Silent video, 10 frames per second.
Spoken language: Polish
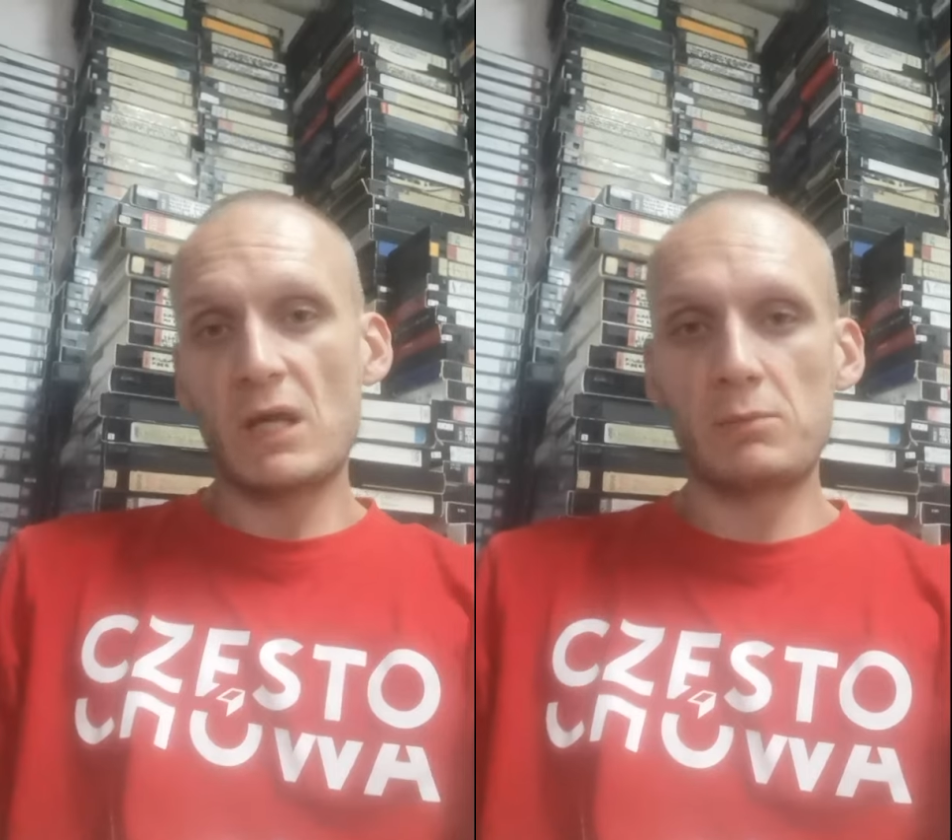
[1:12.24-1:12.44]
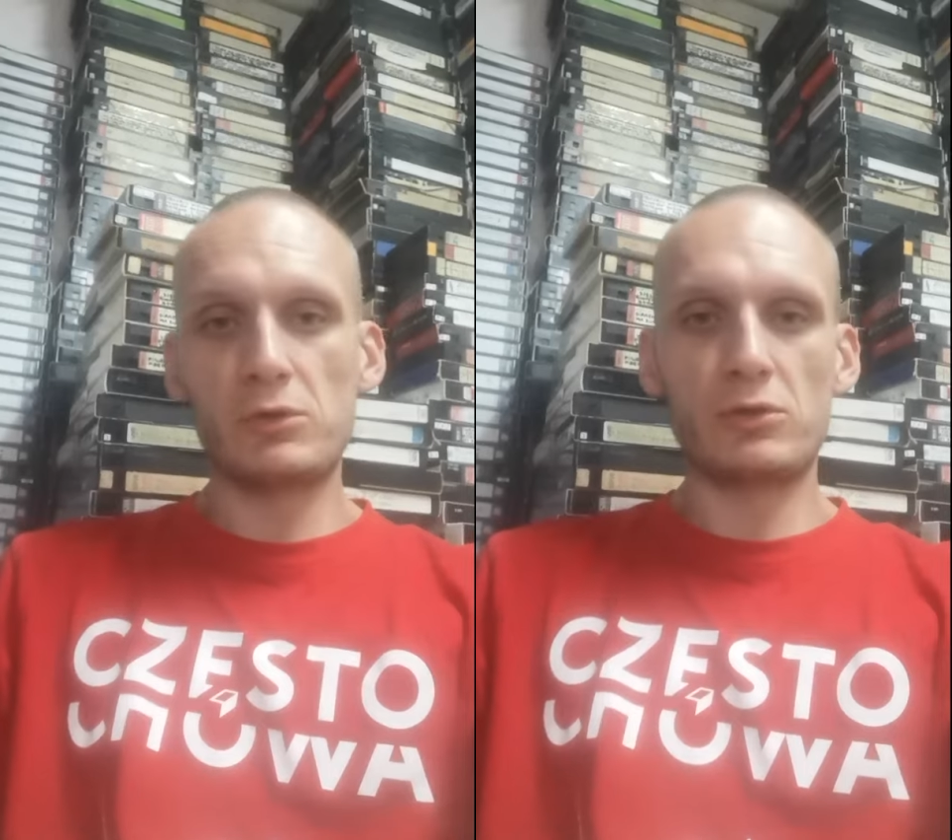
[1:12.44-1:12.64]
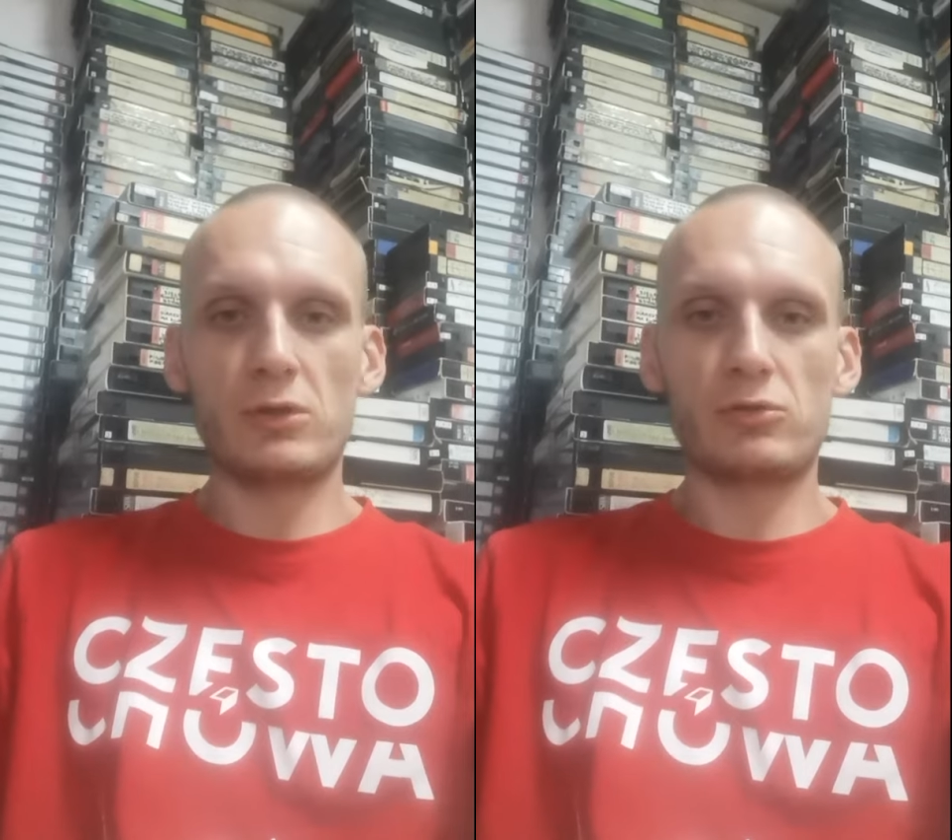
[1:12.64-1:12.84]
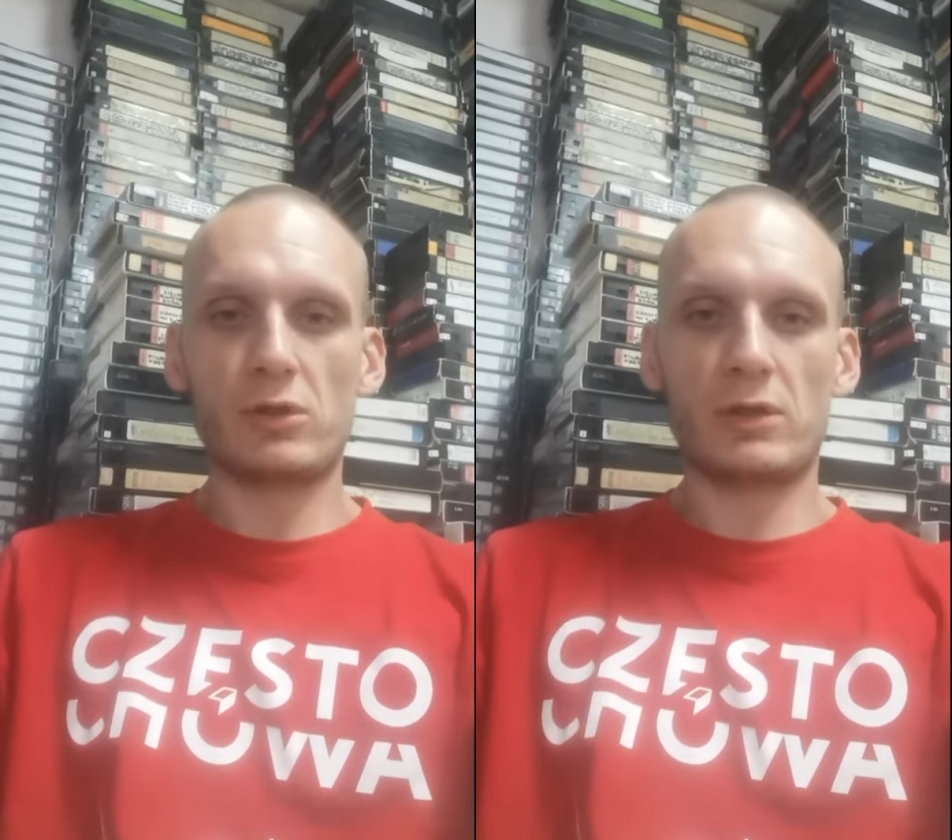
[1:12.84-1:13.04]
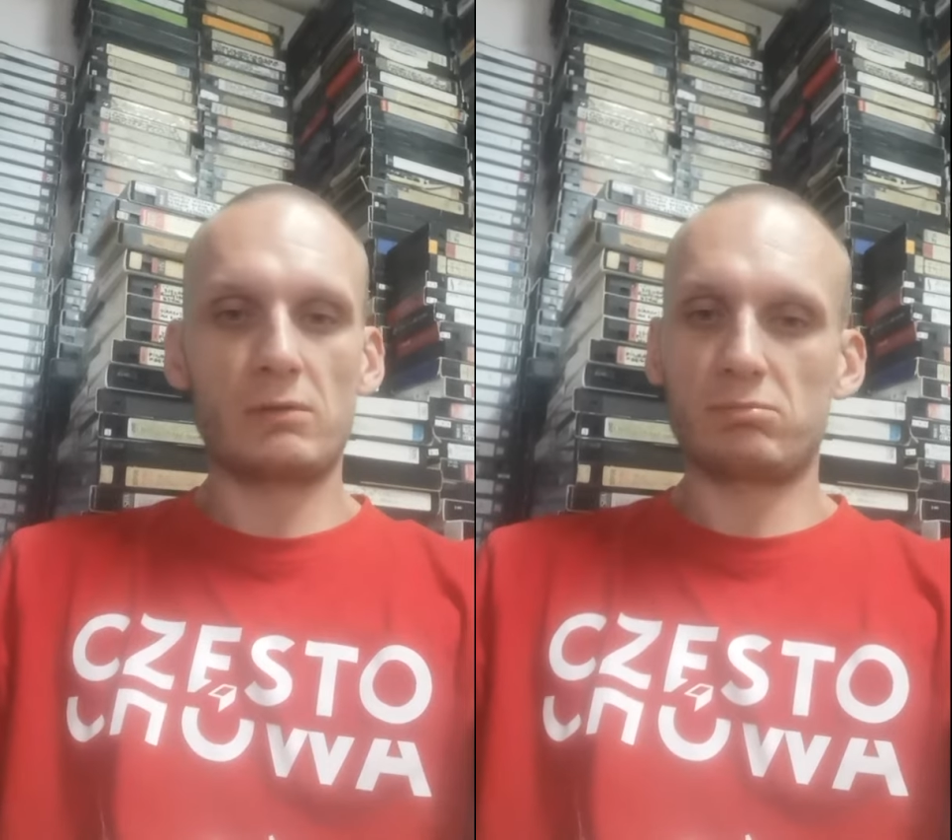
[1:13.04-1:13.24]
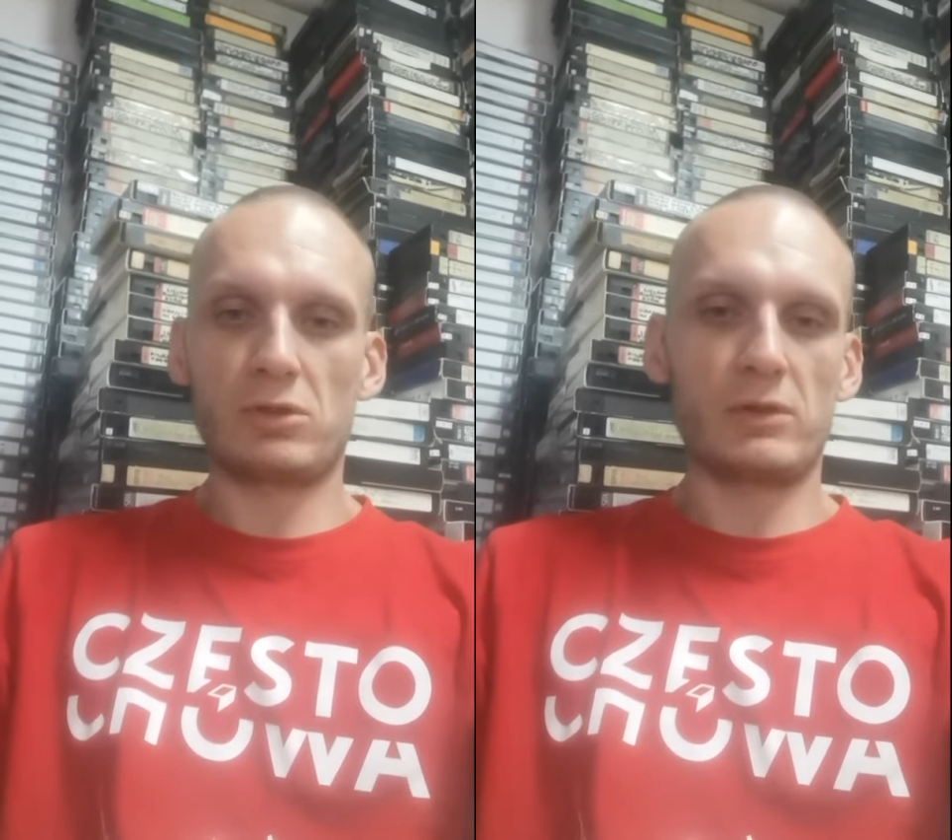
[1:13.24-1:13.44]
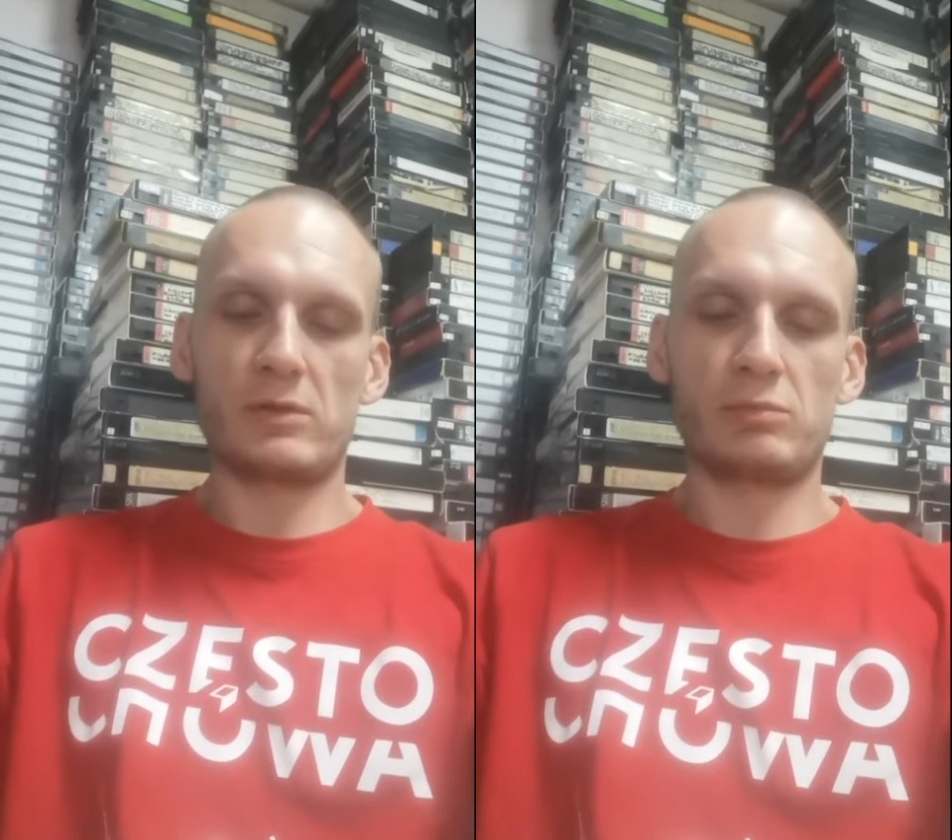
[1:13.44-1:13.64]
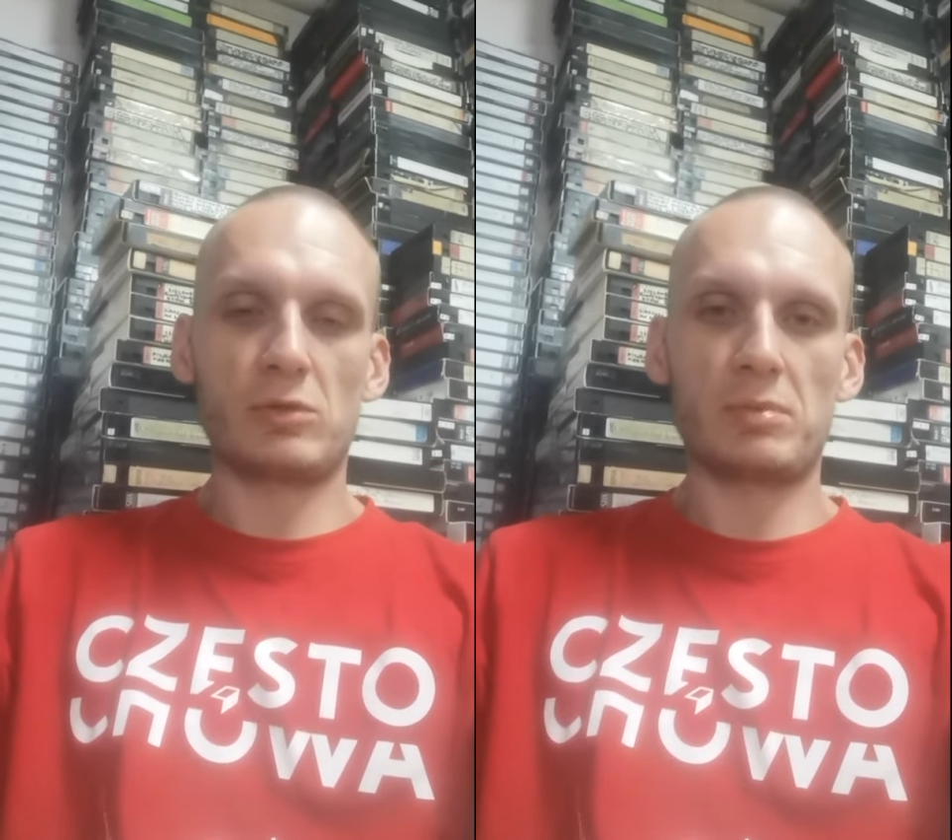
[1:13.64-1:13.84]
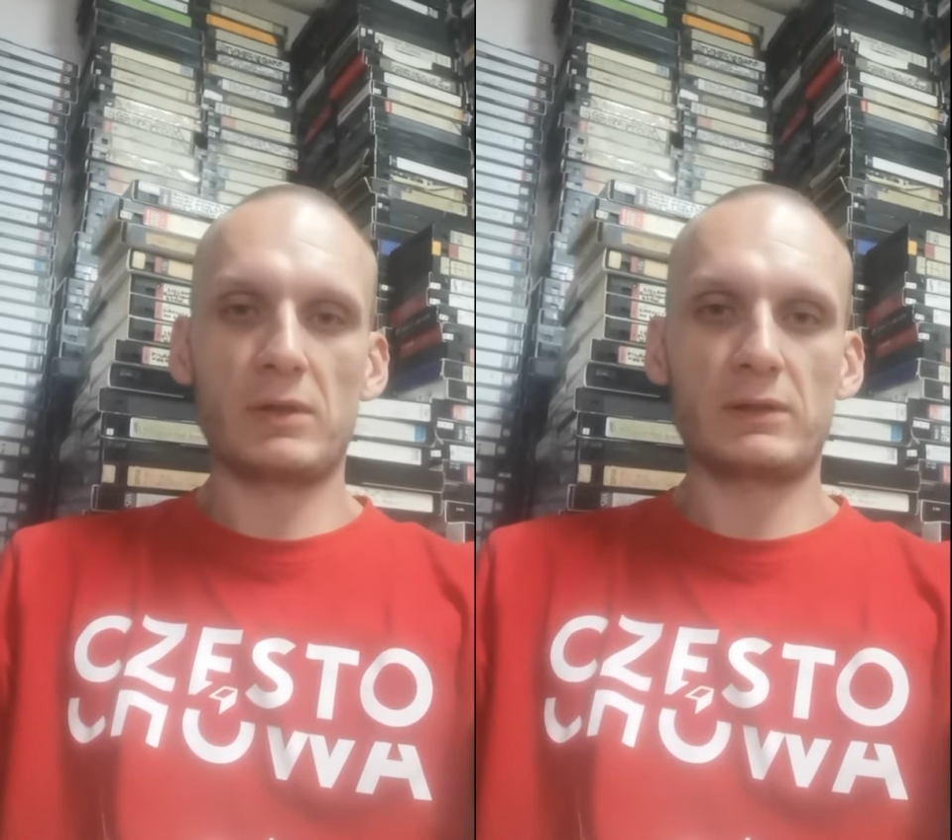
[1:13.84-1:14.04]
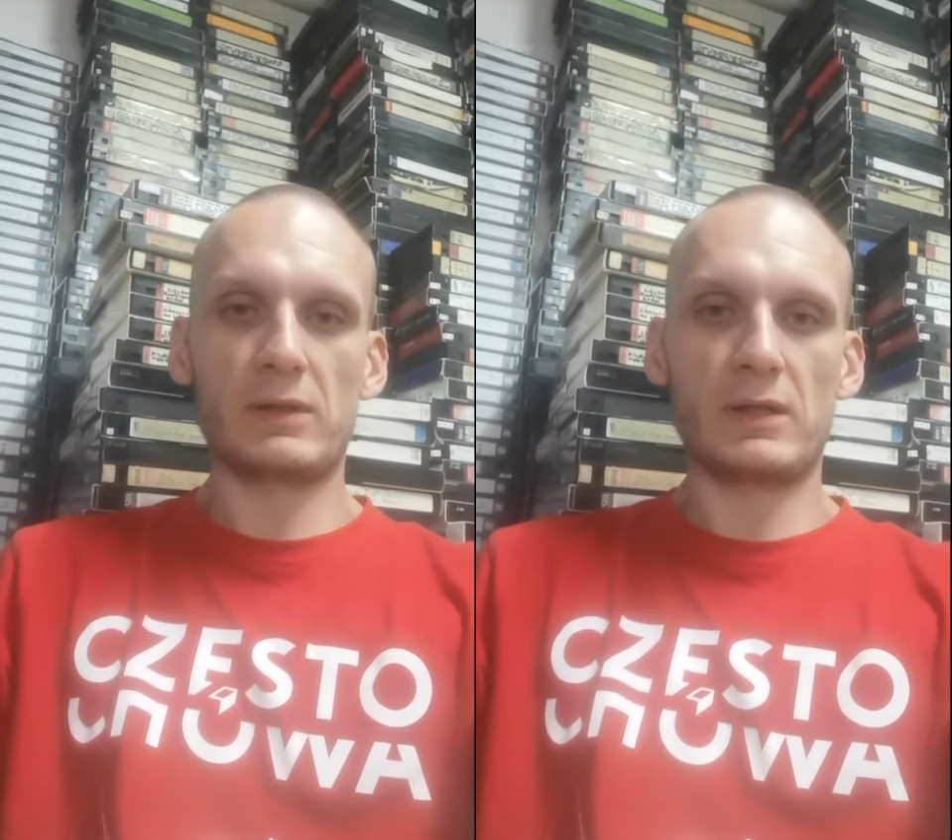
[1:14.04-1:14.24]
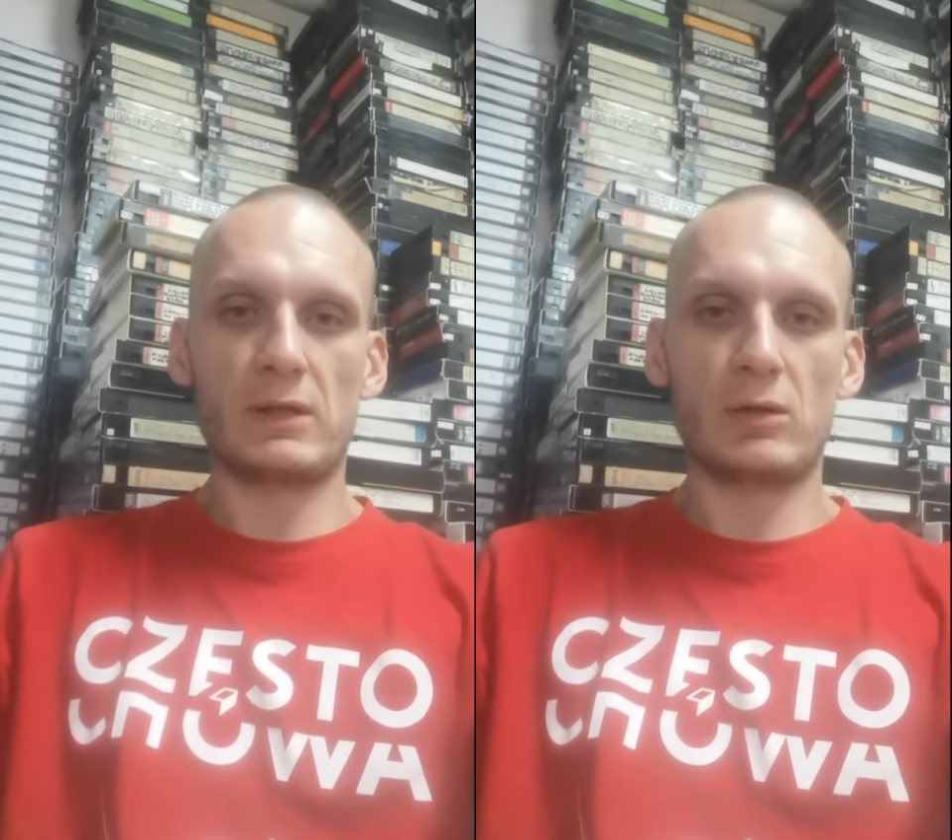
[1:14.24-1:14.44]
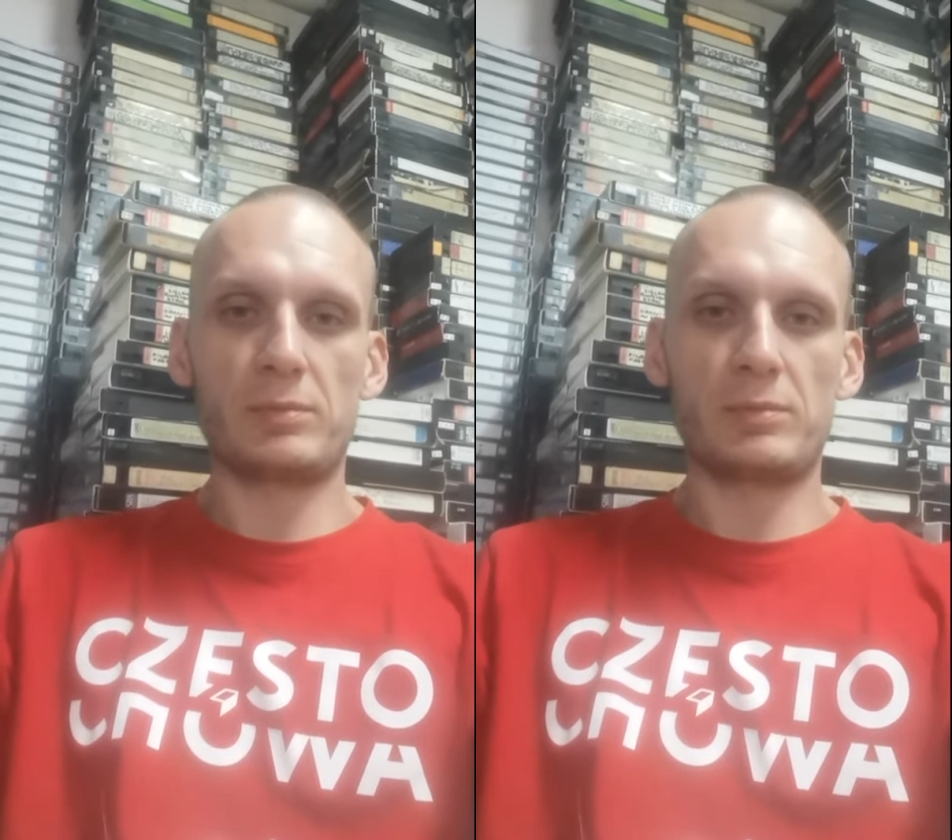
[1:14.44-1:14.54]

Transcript: Ja myślę, że to jest przepiękna